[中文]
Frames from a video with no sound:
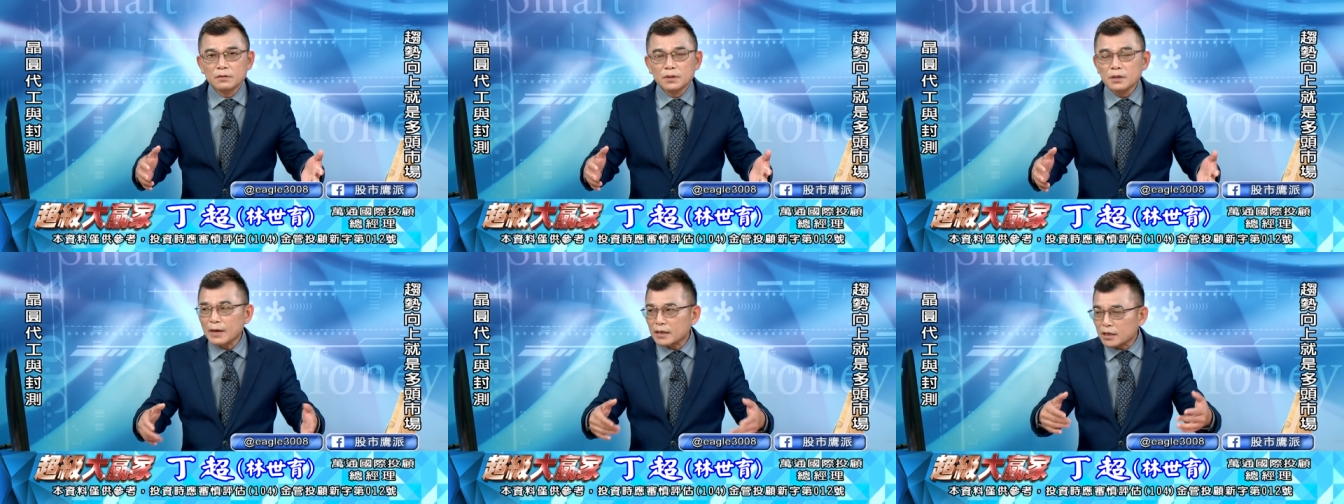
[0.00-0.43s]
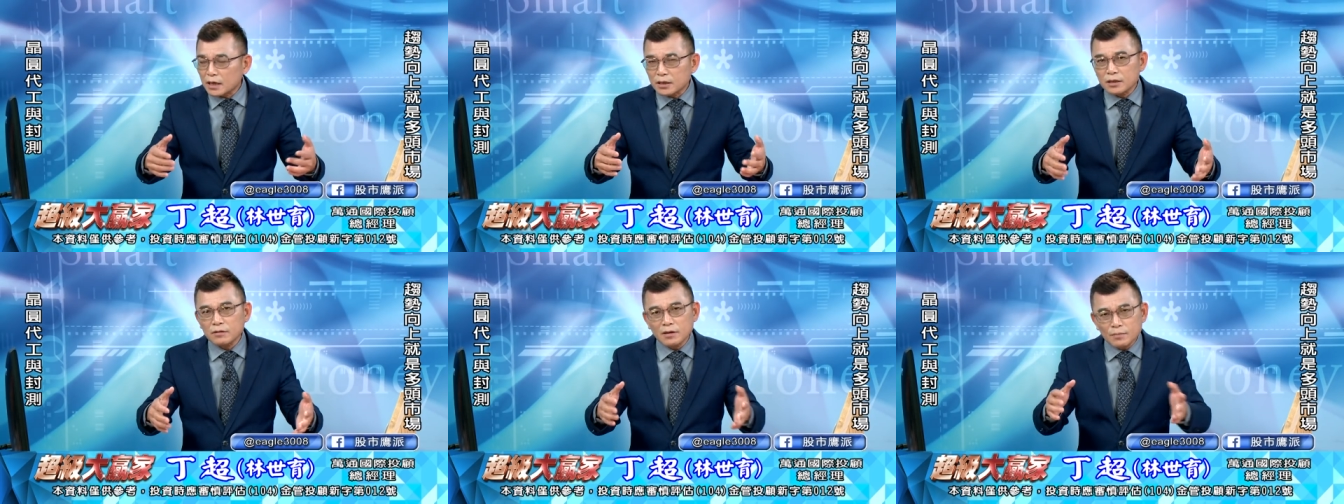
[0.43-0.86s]
你买
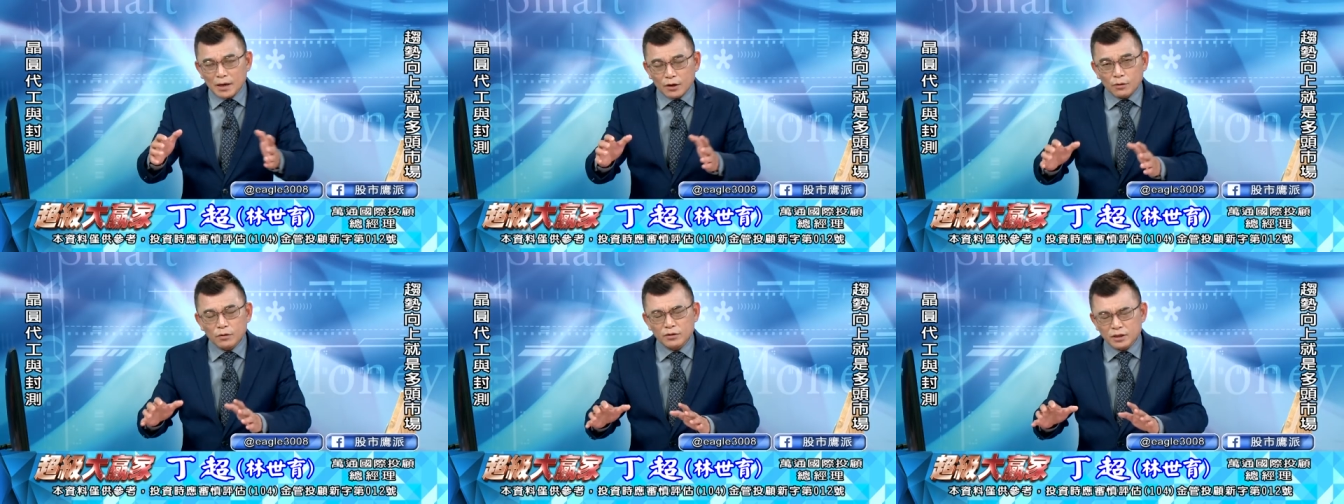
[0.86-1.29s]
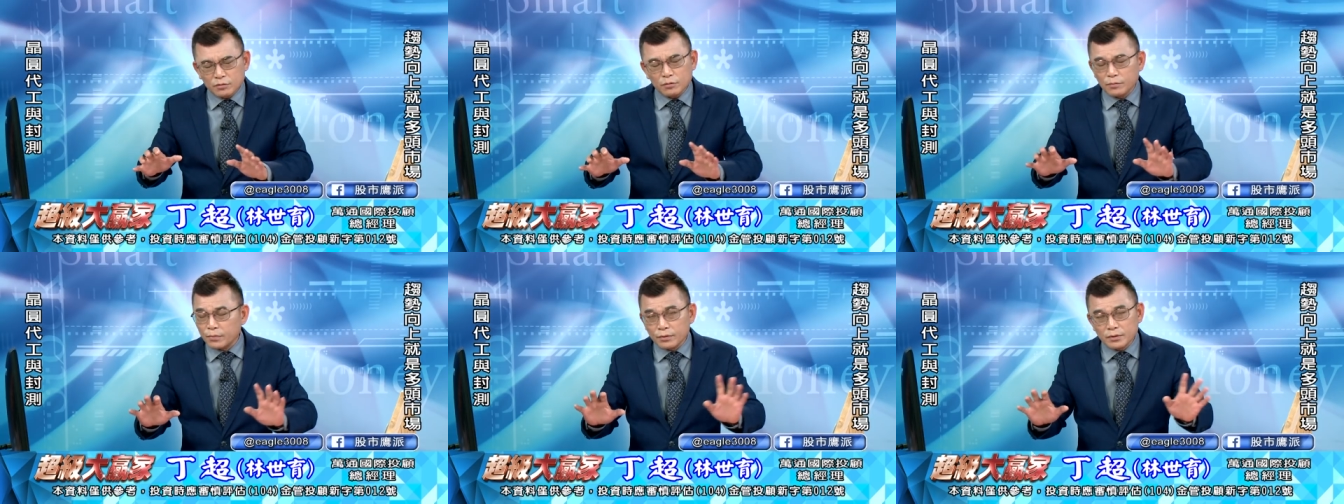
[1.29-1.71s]
强势股跟买弱弱势
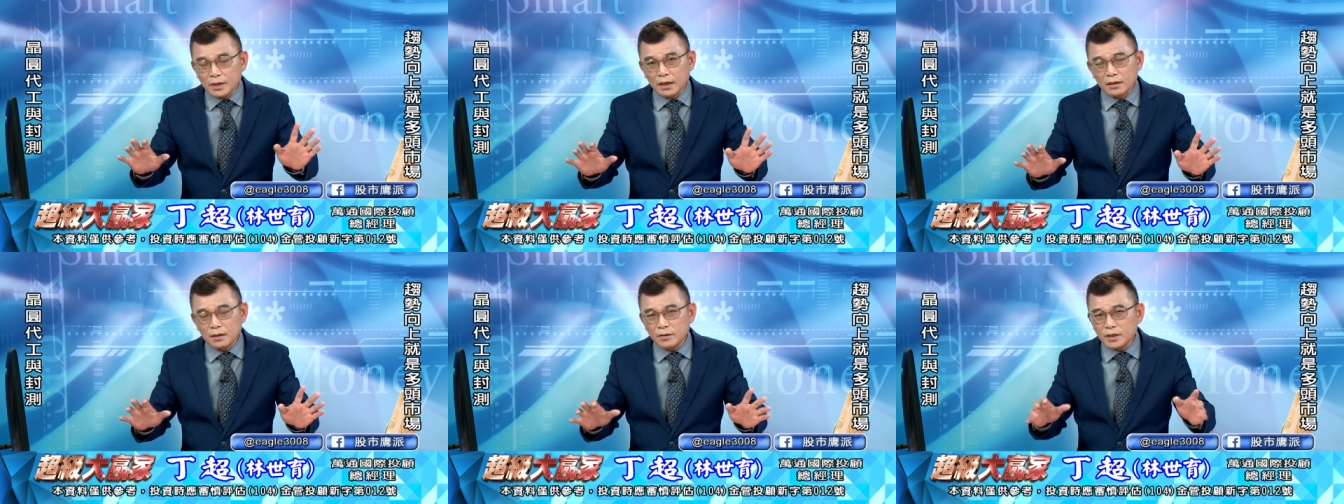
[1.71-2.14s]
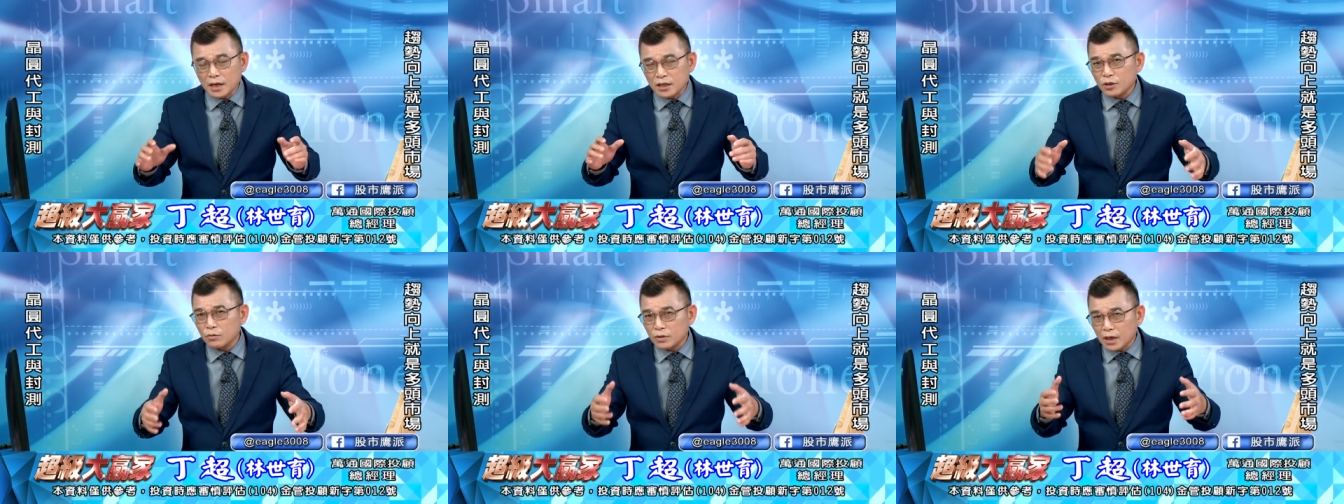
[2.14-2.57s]
股不一样，因为
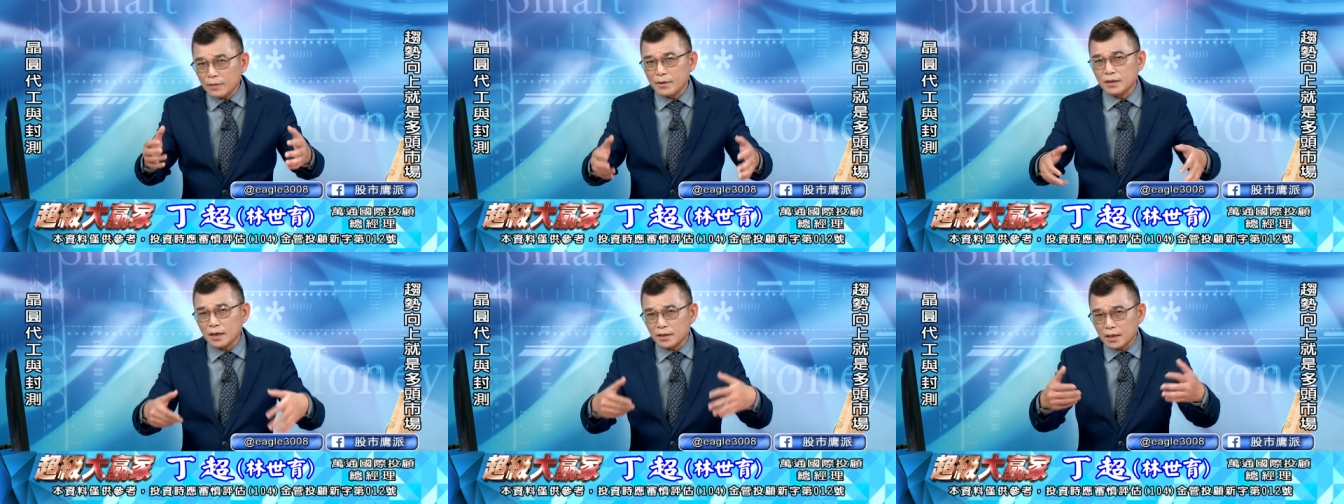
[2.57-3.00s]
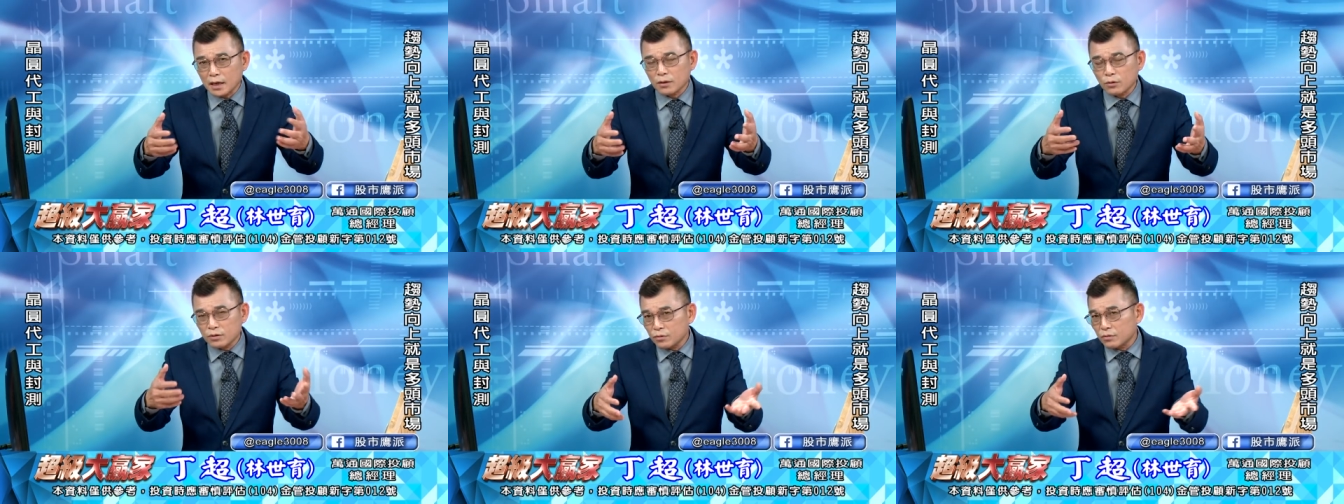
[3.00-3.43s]
强势股代表在涨，
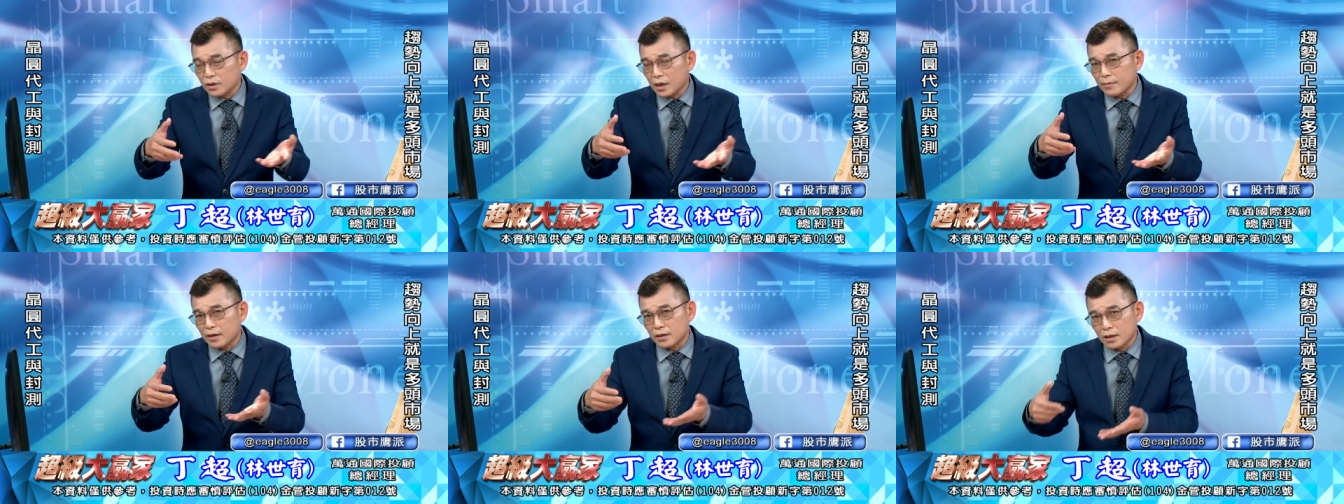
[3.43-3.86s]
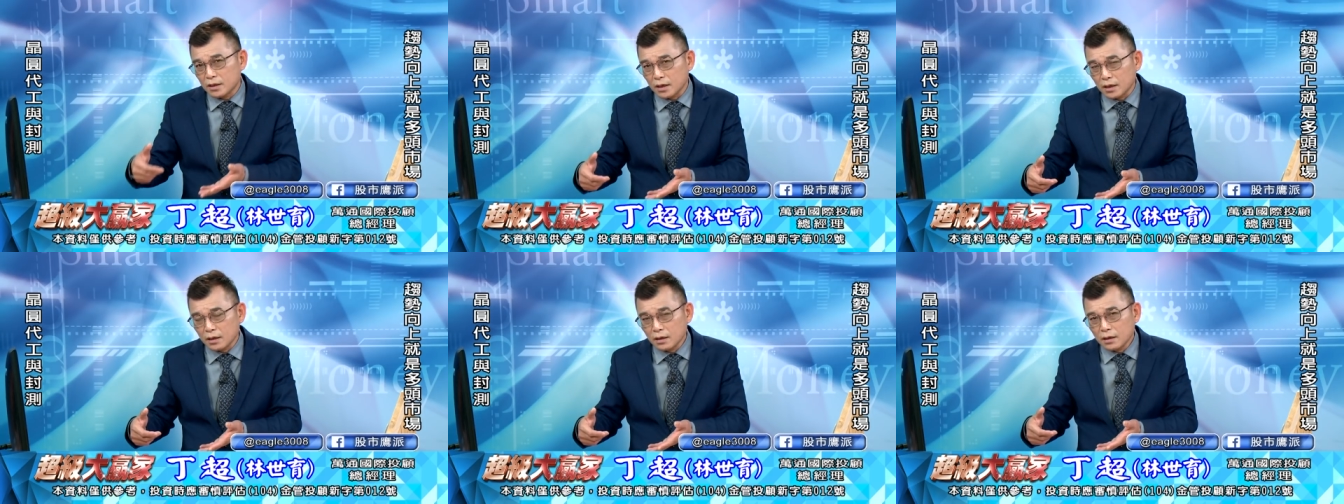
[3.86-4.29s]
弱势股代表在
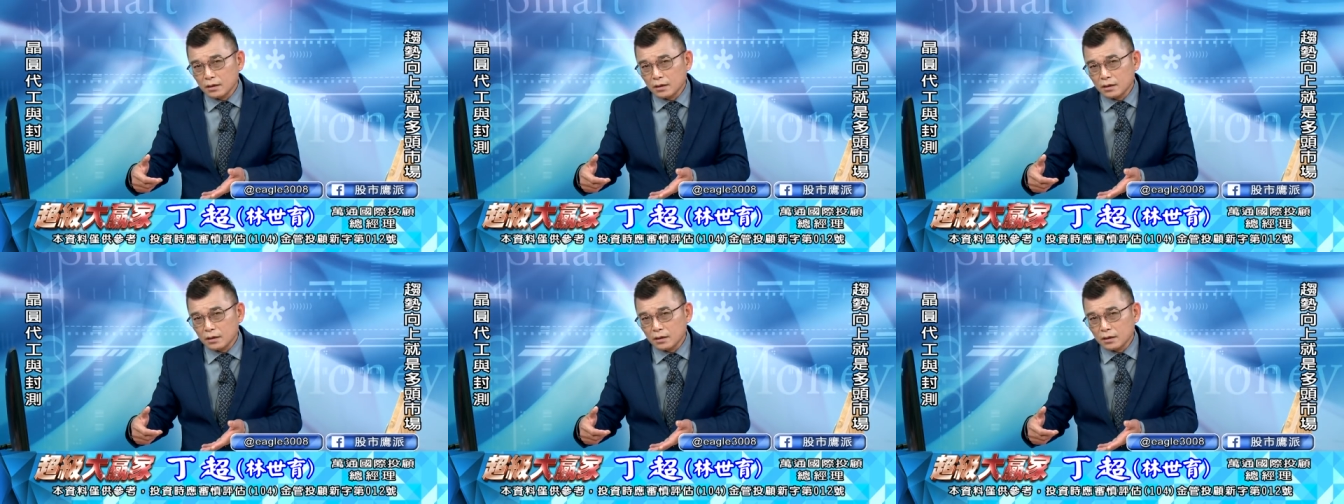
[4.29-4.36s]
跌。